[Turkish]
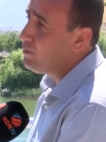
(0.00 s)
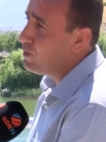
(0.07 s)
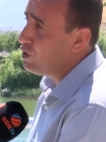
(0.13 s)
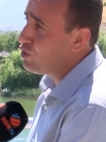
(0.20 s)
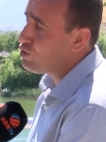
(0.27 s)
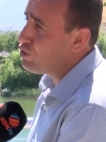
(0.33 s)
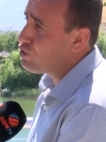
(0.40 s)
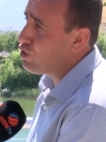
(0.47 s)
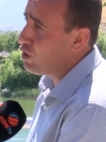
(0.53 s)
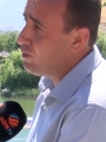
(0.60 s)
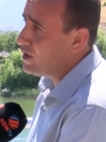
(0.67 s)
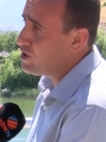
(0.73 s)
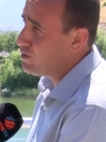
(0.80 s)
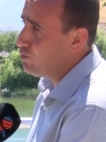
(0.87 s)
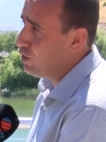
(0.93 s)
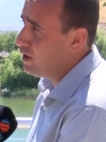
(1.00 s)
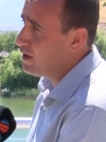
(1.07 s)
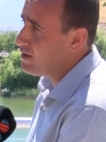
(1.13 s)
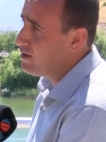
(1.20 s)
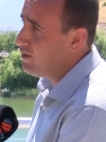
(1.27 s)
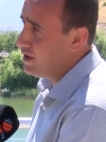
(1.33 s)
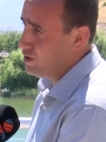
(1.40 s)
biliyorsunuz Hürmetçi
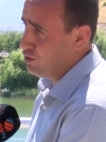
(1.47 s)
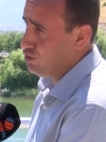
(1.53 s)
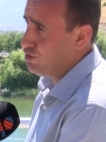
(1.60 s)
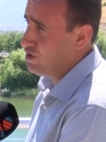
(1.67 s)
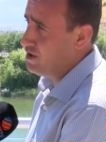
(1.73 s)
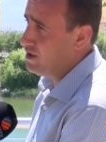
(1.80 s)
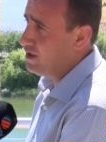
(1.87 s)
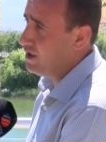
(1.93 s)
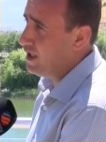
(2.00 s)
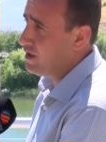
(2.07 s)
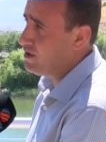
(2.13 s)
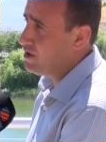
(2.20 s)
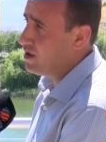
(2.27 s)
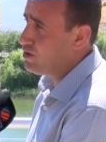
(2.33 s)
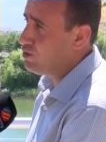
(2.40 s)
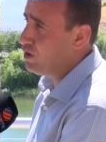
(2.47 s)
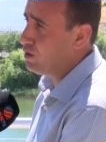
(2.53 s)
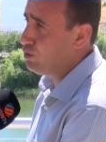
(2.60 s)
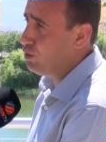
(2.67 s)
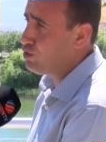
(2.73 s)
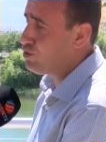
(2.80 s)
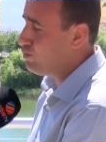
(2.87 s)
bölgesi ve İncesu sınırları içerisinde olan
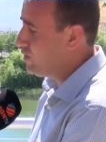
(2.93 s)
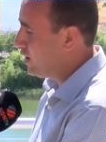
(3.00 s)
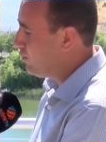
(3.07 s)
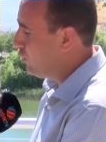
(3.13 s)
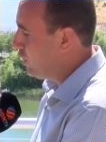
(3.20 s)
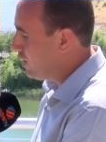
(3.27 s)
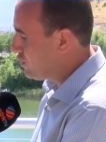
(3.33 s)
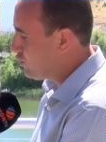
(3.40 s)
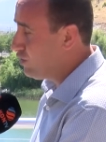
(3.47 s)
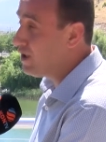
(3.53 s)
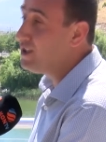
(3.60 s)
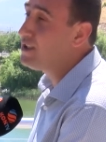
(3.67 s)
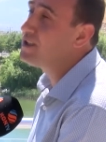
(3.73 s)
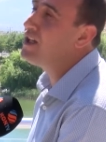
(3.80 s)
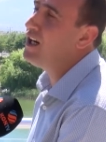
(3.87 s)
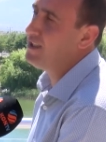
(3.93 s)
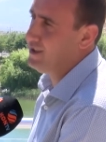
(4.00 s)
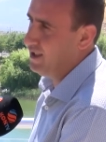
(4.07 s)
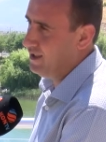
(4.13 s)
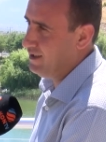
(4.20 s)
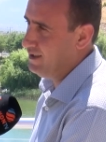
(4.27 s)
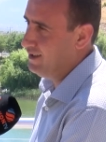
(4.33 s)
Dokuzpınar bölgesinde olan yılkı
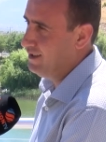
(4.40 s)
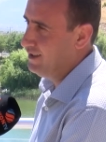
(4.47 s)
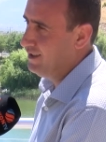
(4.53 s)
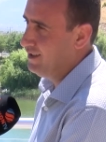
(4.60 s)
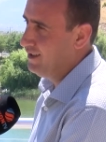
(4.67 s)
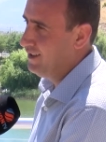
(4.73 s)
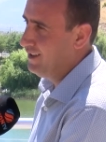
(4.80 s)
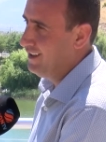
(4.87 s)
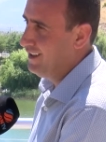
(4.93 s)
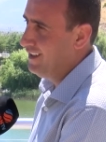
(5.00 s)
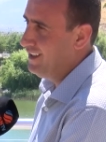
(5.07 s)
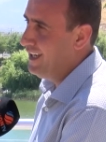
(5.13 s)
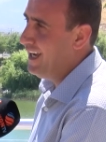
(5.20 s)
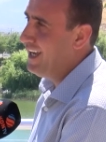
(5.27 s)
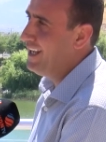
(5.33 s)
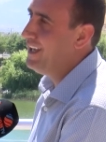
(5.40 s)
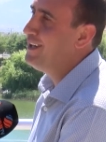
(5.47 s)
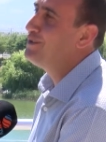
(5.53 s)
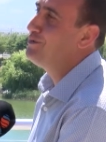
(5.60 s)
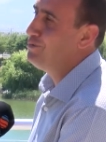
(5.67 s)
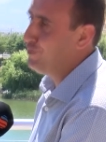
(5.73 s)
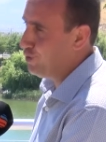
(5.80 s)
atları. Yani
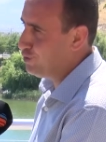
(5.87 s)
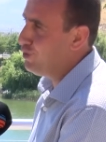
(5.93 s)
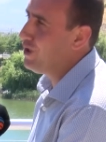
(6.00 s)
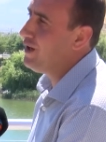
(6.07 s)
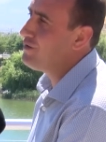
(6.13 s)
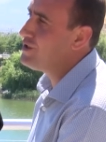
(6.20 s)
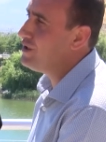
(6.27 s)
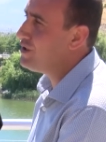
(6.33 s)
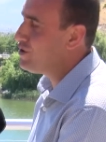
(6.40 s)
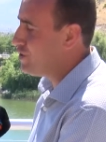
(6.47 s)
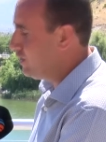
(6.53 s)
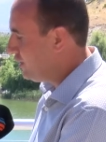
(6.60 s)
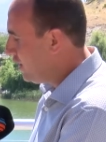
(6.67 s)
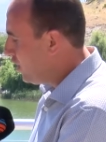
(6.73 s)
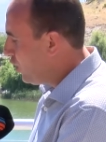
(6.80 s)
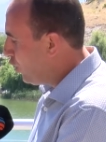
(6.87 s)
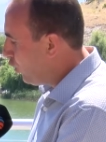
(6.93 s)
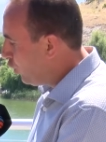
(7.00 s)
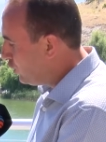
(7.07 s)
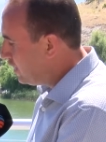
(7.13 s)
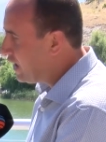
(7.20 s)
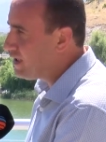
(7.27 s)
fotoğrafçılık için
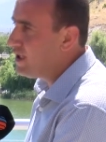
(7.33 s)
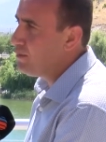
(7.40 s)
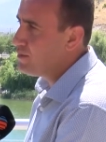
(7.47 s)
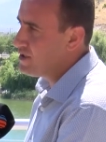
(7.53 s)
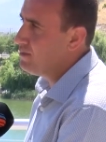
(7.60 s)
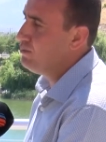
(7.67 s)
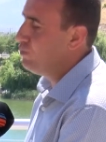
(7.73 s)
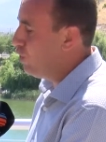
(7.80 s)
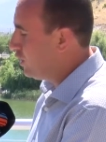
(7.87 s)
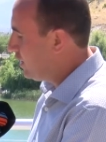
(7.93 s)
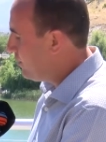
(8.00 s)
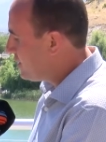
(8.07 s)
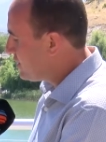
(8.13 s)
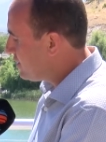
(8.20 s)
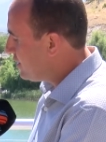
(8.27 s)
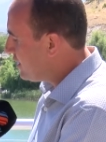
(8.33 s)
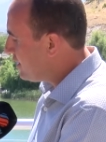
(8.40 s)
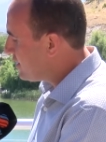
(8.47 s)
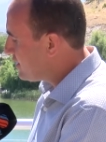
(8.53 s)
onlar da bizim bölgemiz e,